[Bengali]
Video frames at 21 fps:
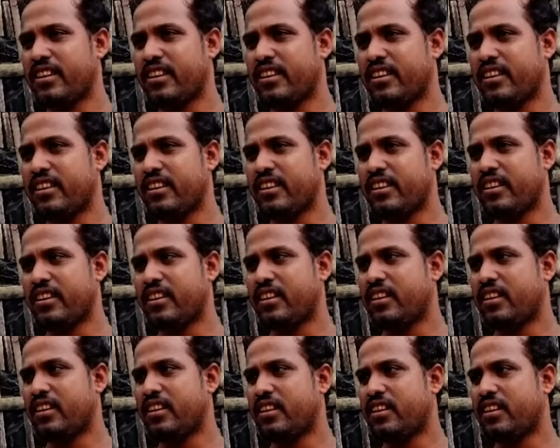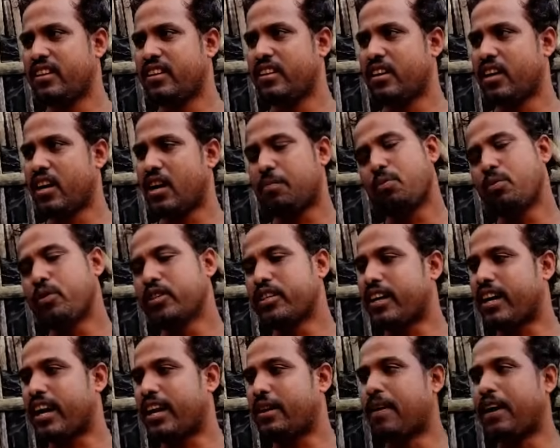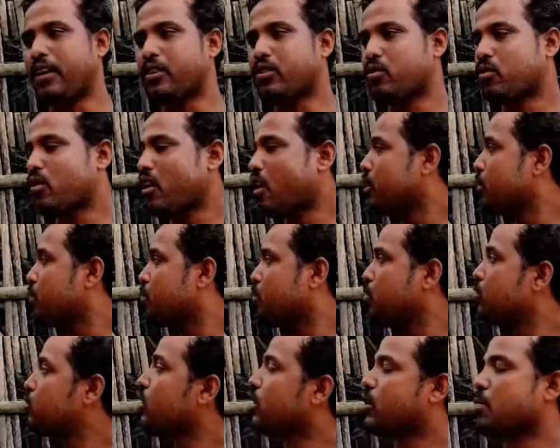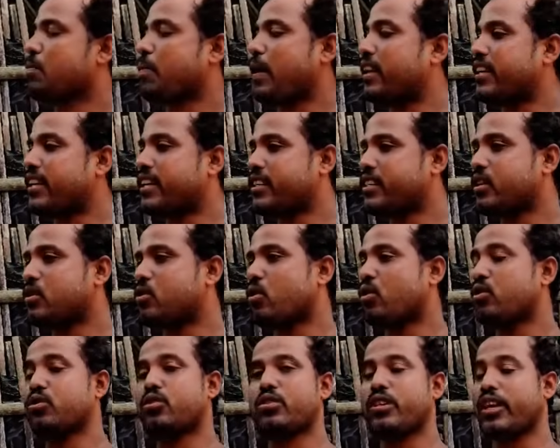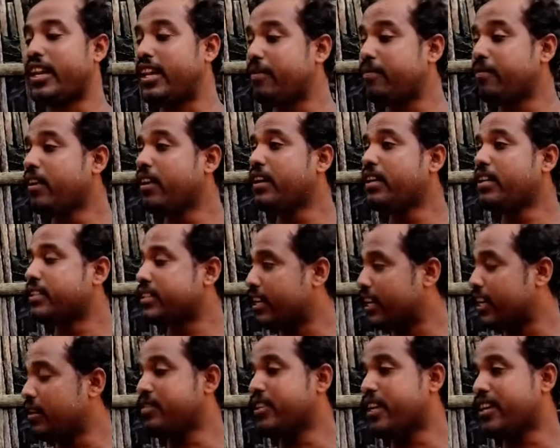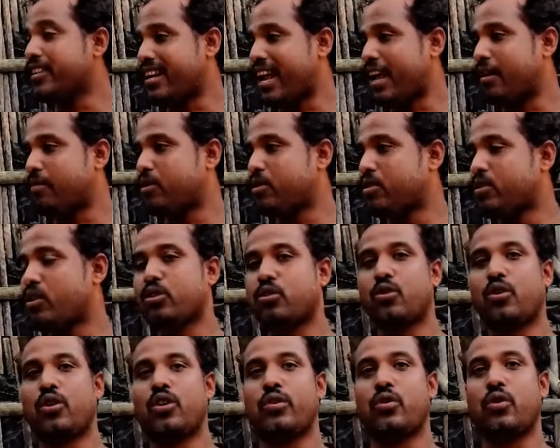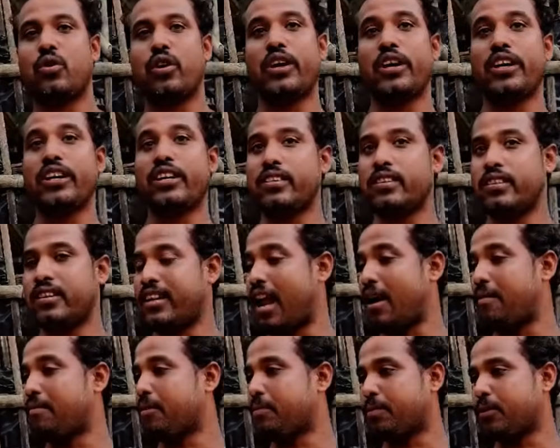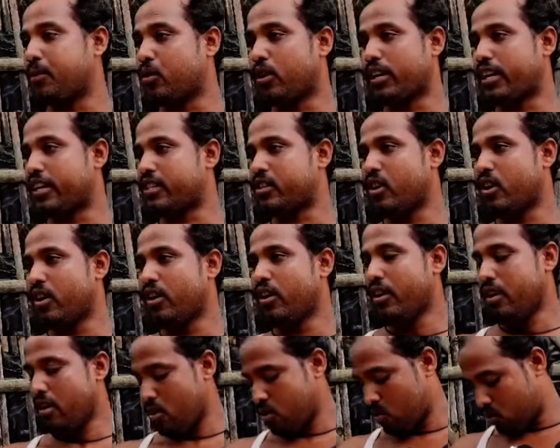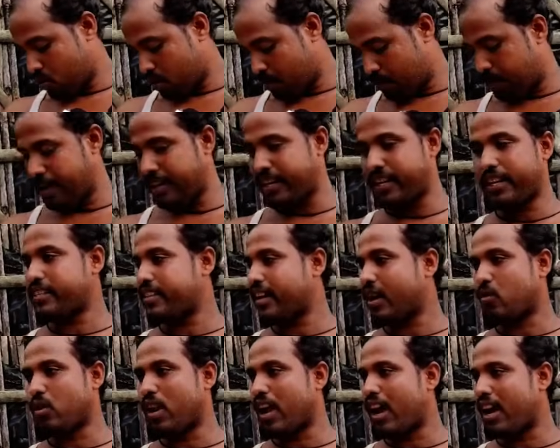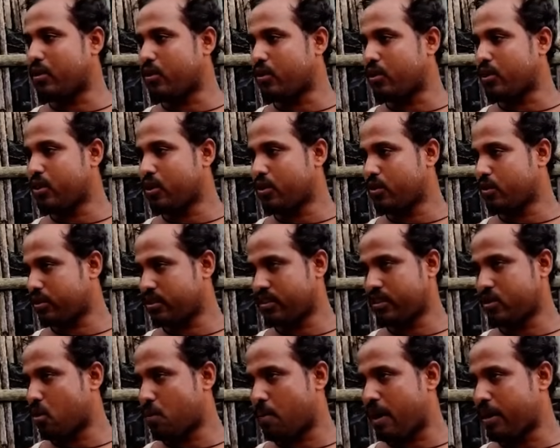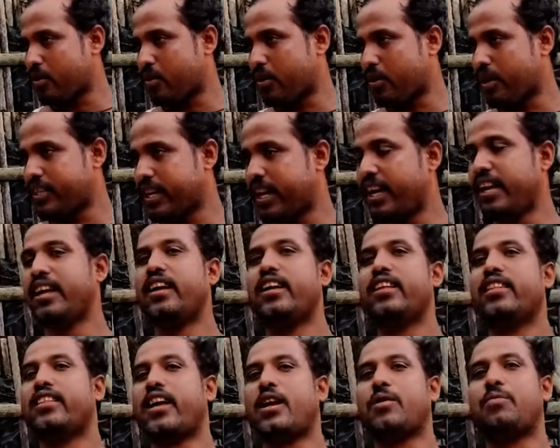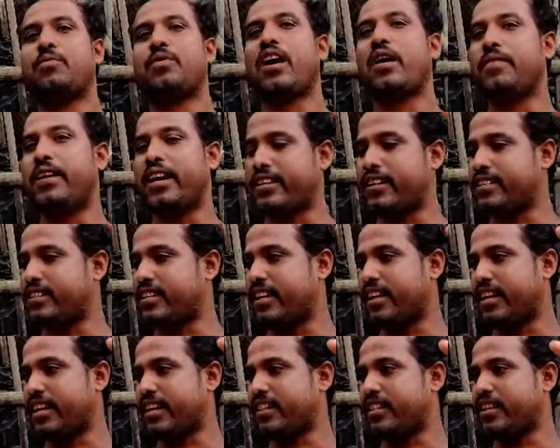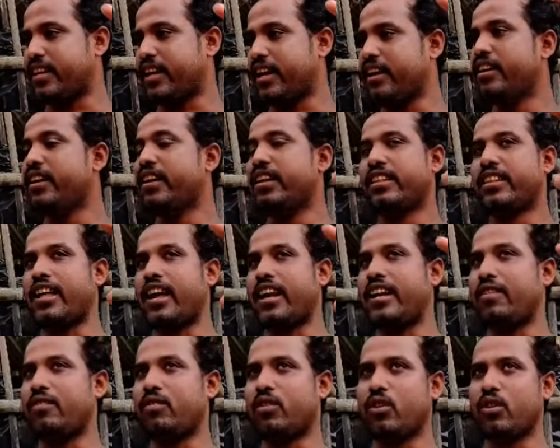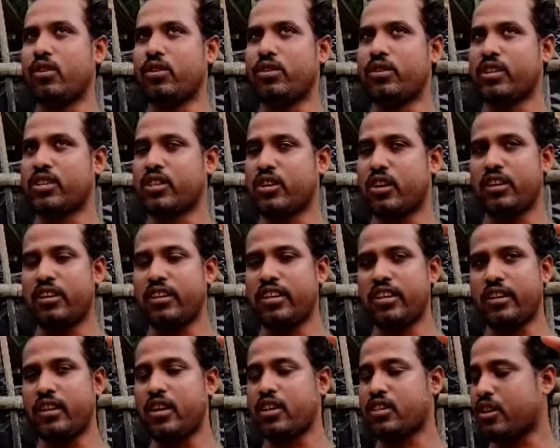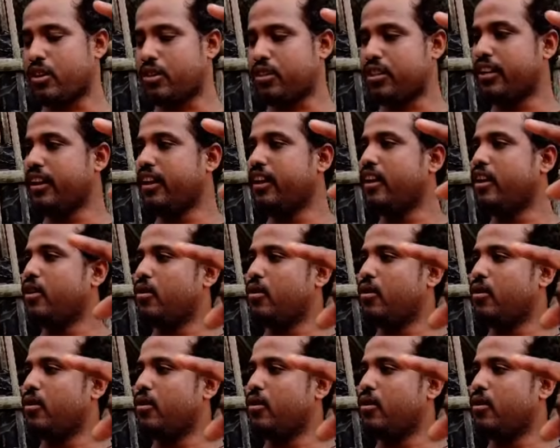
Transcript: পুলিশের গাড়িও ভাঙচুর করা হয়েছে হ্যাঁ, পুলিশের গাড়ি ভাঙচুর করা হয়নি পুলিশ তো পালিয়ে যাচ্ছে তখন সেলিম সেলিম যে ড্রাইভার ছিল তখন ওই গ্রামের ভিতরে গেছিল ওর পেটে এক চাকু লাগানো হয়েছিল কোপানো হয়েছে তারপরে আমি একটা ছেলেকে দিয়ে তার নাম হলো নসির ইয়ে নসিরুদ্দিন